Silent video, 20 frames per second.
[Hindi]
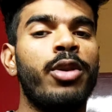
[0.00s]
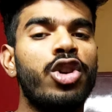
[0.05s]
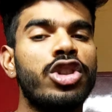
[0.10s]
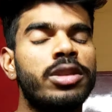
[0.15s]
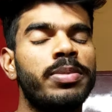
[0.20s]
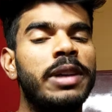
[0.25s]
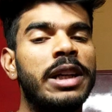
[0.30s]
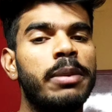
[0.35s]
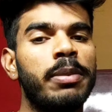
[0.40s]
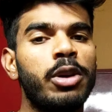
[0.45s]
ब्रो
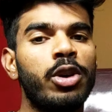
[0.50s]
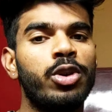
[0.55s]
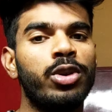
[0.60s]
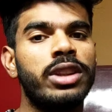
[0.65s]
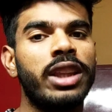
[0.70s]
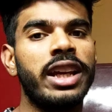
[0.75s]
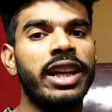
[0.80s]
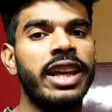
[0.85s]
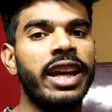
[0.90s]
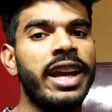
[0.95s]
स्प्लिट में
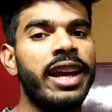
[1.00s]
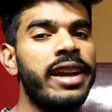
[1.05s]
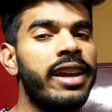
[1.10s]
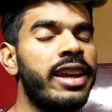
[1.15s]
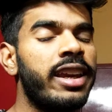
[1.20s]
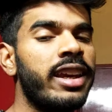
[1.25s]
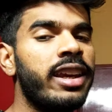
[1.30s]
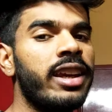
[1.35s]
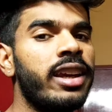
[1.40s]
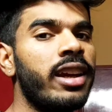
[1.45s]
होता क्या है
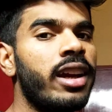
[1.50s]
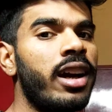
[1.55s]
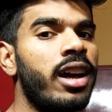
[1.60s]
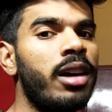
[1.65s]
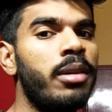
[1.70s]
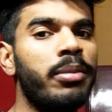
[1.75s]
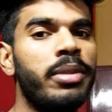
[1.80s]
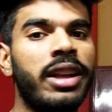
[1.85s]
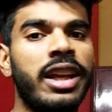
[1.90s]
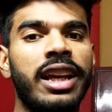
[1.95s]
कि
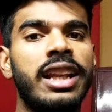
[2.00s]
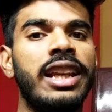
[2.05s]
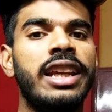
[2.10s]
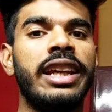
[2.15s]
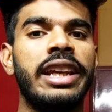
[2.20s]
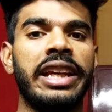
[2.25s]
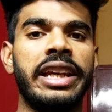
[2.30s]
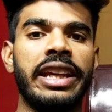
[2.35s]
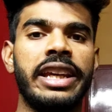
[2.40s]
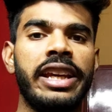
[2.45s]
हम
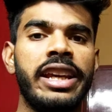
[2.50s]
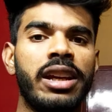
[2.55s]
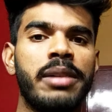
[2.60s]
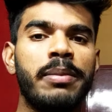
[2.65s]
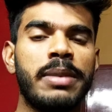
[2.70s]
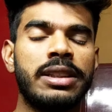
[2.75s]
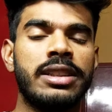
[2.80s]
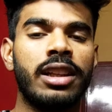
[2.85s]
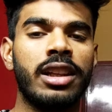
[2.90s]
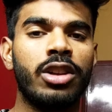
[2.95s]
डेली
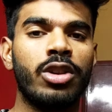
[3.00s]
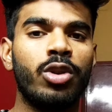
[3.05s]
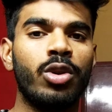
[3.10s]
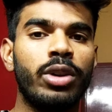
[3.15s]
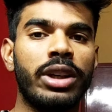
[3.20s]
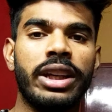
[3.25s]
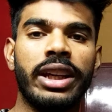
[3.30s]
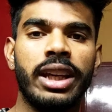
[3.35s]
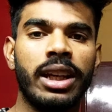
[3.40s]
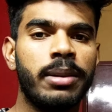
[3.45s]
एक मसल को
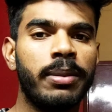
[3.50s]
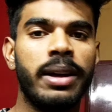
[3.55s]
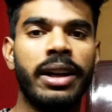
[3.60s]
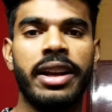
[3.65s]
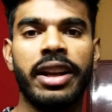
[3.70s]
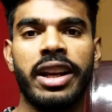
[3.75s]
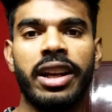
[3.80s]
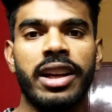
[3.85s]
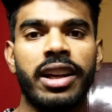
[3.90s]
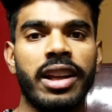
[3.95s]
एक
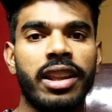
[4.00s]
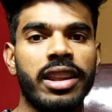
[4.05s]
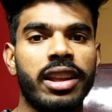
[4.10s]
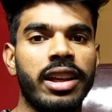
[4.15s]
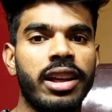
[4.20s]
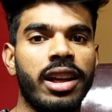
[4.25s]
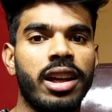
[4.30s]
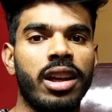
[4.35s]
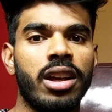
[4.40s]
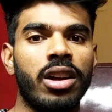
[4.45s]
बार ट्रेन
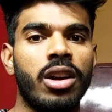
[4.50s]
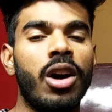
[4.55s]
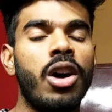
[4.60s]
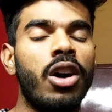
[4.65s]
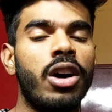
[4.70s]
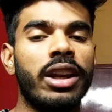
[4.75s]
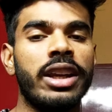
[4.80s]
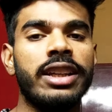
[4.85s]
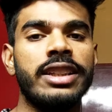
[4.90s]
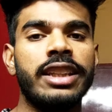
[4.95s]
करते हैं
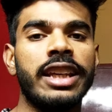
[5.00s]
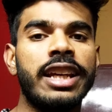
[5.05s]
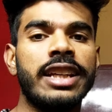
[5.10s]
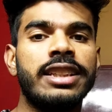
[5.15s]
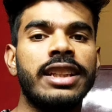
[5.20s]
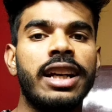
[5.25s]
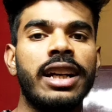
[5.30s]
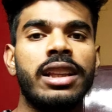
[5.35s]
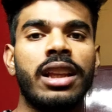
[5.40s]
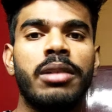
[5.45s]
और इसी
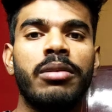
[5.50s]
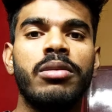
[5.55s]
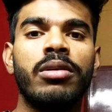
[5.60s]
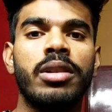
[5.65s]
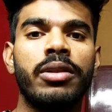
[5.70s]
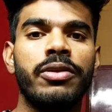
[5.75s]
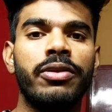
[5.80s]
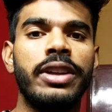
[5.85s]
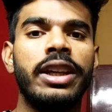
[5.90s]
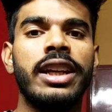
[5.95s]
के साथ हम
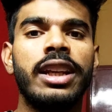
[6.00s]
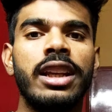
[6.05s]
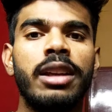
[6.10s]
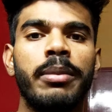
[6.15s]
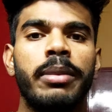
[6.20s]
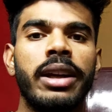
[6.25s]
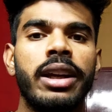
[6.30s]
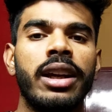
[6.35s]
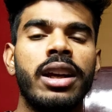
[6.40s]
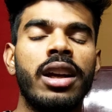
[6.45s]

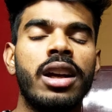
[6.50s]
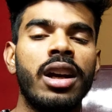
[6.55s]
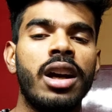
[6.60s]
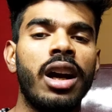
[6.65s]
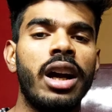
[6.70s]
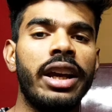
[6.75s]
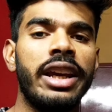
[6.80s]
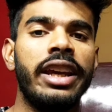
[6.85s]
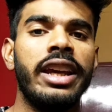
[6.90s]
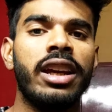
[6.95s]
वीकली
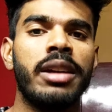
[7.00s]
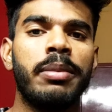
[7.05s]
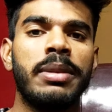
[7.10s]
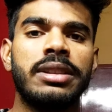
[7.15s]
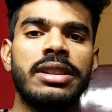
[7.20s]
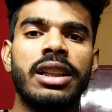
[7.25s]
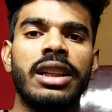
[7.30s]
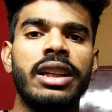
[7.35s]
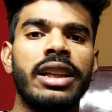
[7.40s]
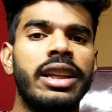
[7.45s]
में एक
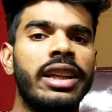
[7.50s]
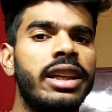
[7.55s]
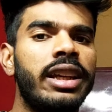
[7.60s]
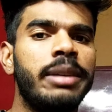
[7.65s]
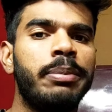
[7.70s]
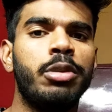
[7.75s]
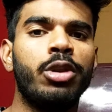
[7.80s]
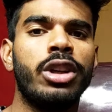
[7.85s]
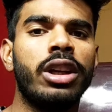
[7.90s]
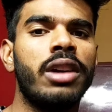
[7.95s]
मसल
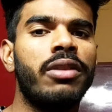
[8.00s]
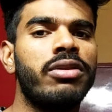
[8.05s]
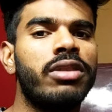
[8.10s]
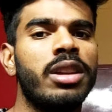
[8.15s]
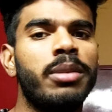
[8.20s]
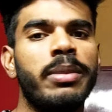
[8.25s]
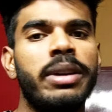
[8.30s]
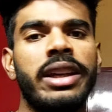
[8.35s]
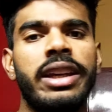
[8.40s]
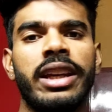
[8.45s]
पूरे
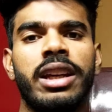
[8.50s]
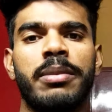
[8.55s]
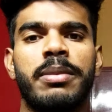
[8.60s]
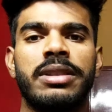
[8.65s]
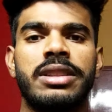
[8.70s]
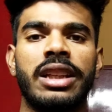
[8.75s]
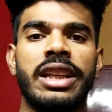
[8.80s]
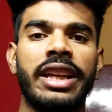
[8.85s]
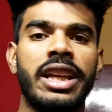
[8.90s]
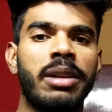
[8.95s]
हफ्ते में एक
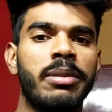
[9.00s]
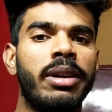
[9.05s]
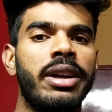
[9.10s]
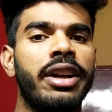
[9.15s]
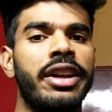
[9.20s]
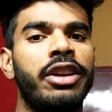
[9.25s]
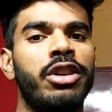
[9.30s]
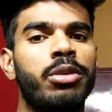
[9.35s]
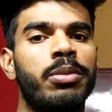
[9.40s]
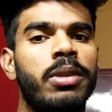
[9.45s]
मसल एक ही बार
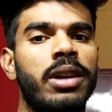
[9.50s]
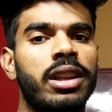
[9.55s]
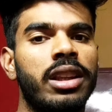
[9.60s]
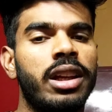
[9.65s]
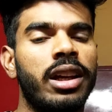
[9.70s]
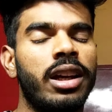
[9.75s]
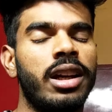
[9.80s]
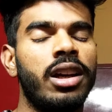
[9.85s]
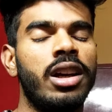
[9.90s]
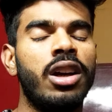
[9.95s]
ट्रेन हो
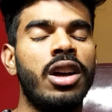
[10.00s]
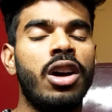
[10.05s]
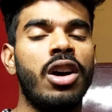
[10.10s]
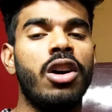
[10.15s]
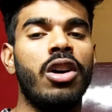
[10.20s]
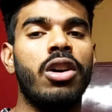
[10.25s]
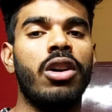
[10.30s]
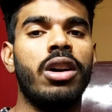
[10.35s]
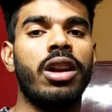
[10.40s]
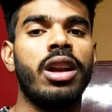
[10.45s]
पाता है
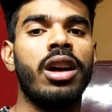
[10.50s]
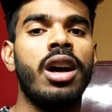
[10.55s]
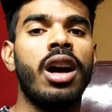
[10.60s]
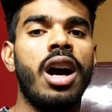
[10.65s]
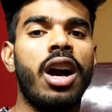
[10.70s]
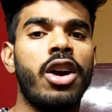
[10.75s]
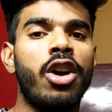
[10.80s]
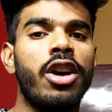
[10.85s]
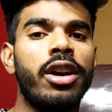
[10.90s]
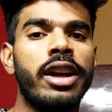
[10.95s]

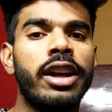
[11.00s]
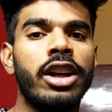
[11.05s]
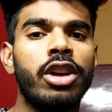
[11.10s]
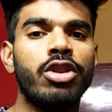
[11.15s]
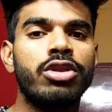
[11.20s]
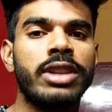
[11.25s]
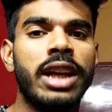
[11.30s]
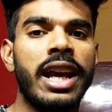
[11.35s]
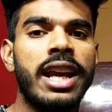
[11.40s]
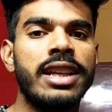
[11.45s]
और अकॉर्डिंग
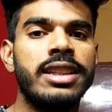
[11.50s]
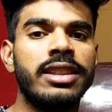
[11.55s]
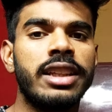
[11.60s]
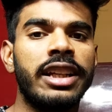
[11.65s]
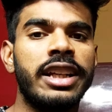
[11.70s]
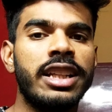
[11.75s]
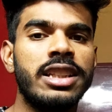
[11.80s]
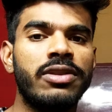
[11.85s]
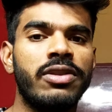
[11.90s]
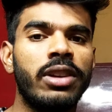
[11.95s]
टू
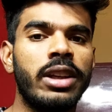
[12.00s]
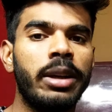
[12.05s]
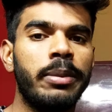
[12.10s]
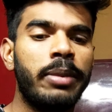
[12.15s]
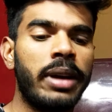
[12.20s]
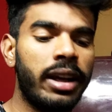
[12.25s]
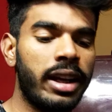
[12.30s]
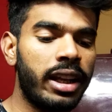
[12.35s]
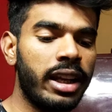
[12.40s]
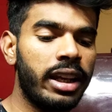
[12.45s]
साइंस इट इज
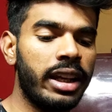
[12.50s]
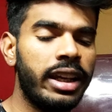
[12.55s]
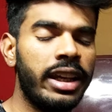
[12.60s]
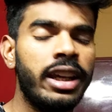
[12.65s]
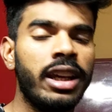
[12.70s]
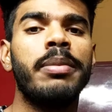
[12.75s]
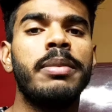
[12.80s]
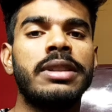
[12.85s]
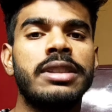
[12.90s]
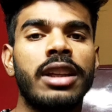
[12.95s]
बिलीव
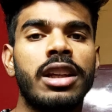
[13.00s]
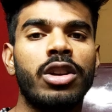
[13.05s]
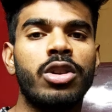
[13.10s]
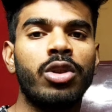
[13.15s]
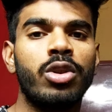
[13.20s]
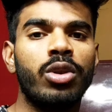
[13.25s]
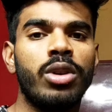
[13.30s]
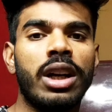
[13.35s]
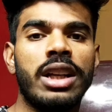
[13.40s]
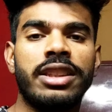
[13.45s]
डेट एक मसल
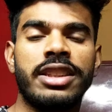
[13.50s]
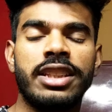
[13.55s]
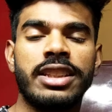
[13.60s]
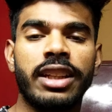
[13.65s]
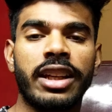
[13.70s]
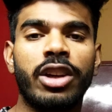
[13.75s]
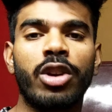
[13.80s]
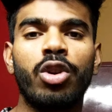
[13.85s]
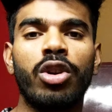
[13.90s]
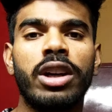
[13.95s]
को अच्छे
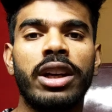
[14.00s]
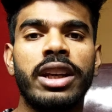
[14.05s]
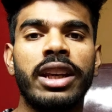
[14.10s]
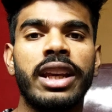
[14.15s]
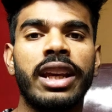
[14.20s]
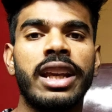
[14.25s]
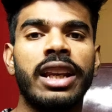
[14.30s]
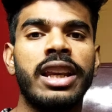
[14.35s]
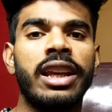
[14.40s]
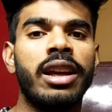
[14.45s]
से ग्रो
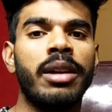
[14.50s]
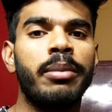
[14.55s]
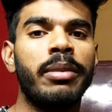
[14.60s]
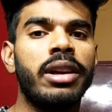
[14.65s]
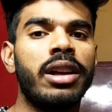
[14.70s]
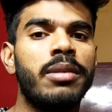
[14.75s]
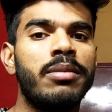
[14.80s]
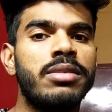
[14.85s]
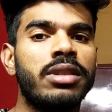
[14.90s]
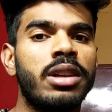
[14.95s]
करने के लिए
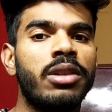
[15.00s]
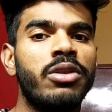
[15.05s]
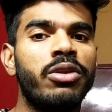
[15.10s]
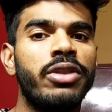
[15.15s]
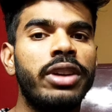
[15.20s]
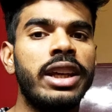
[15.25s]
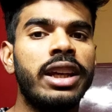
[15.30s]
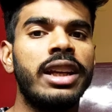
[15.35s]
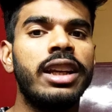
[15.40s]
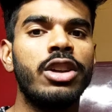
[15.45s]
हमें कम से
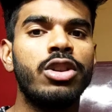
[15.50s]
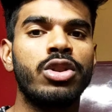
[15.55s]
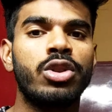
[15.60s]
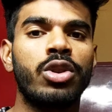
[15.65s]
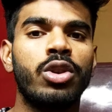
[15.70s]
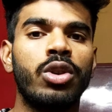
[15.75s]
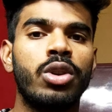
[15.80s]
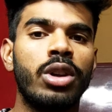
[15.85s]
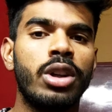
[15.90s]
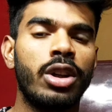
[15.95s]
कम वीकली
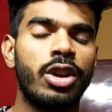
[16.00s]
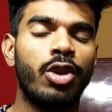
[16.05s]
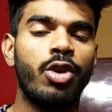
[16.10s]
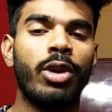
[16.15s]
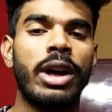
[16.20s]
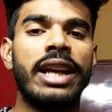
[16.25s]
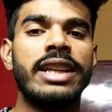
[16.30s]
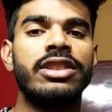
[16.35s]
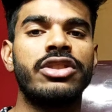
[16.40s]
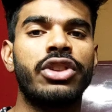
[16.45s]
उसको
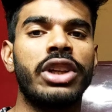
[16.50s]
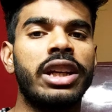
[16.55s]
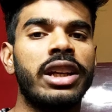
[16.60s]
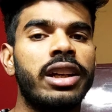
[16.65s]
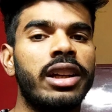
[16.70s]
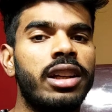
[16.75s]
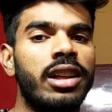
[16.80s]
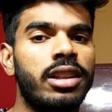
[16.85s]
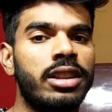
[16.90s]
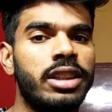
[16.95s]
ट्वाइस
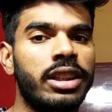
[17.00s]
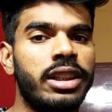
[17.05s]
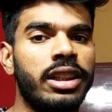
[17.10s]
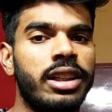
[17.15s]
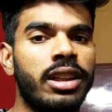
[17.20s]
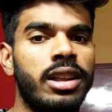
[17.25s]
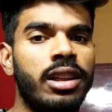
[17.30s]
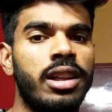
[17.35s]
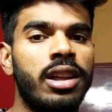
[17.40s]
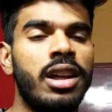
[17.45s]
ट्रेन करना
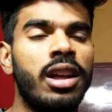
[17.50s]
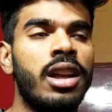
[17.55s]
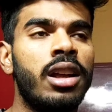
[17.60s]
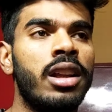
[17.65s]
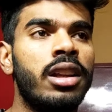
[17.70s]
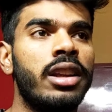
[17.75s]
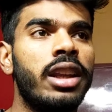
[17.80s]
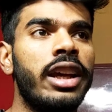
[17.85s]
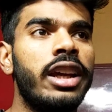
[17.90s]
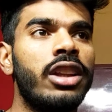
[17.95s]
चाहिए
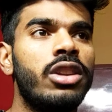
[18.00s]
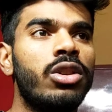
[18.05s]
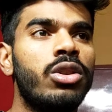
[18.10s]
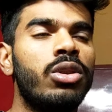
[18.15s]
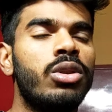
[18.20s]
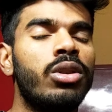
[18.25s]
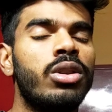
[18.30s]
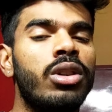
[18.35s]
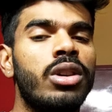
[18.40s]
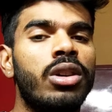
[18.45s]
नहीं
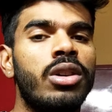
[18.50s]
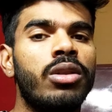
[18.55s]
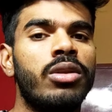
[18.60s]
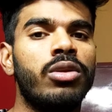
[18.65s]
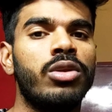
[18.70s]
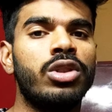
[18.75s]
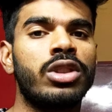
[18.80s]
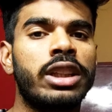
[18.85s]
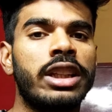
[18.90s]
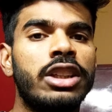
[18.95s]
तो
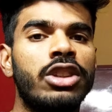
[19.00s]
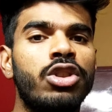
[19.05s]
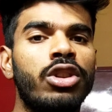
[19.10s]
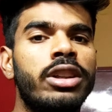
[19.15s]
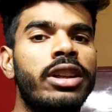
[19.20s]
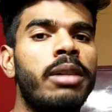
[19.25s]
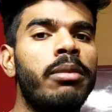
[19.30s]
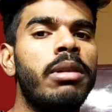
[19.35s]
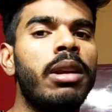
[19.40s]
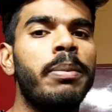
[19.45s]
उसकी
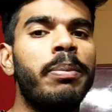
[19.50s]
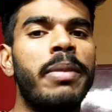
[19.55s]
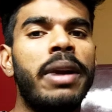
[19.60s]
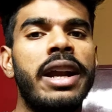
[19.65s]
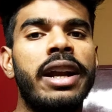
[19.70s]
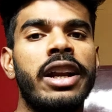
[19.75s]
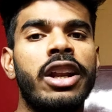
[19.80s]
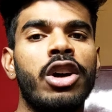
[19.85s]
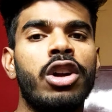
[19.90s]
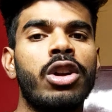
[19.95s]
जो
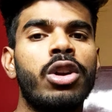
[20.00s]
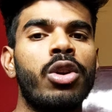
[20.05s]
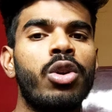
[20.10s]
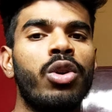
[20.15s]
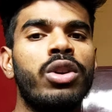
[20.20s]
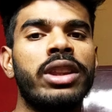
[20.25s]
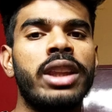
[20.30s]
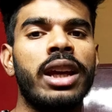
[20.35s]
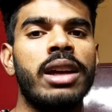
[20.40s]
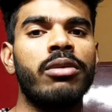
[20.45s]
डेवलपमेंट और
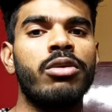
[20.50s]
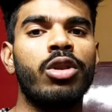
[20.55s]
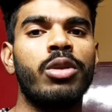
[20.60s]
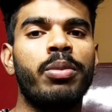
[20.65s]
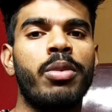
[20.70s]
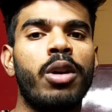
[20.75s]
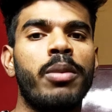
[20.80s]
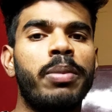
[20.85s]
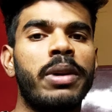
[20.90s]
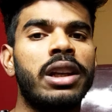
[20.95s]
ग्रोथ है वो
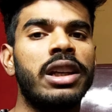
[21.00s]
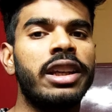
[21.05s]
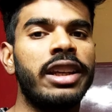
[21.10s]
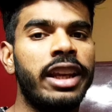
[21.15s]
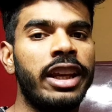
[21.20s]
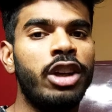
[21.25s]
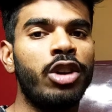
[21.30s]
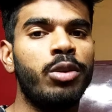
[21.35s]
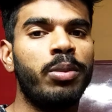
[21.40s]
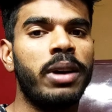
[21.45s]
प्रॉपरली
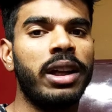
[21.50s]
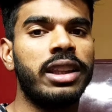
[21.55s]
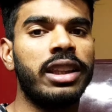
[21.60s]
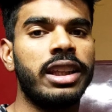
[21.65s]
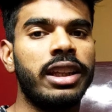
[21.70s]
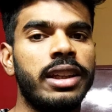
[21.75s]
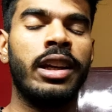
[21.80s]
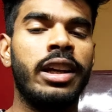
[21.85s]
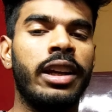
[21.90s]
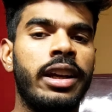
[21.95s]
नहीं हो
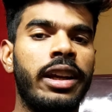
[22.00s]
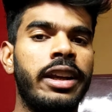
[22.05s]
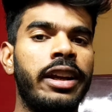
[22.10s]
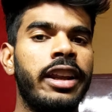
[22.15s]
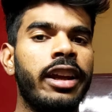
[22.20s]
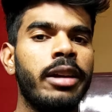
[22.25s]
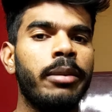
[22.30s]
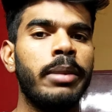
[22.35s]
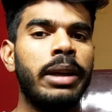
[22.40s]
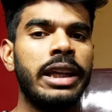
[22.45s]
पाती
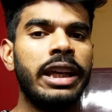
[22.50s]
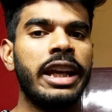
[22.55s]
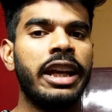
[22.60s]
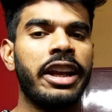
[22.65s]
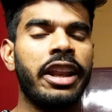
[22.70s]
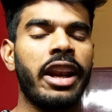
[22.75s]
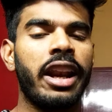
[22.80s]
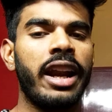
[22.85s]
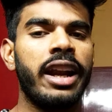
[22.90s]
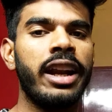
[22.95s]
इंडिया में
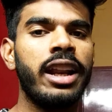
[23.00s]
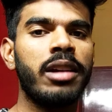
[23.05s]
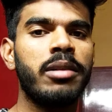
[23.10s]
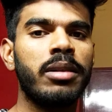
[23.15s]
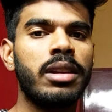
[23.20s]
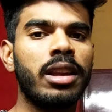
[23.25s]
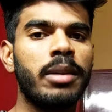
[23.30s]
एक ट्रेंड है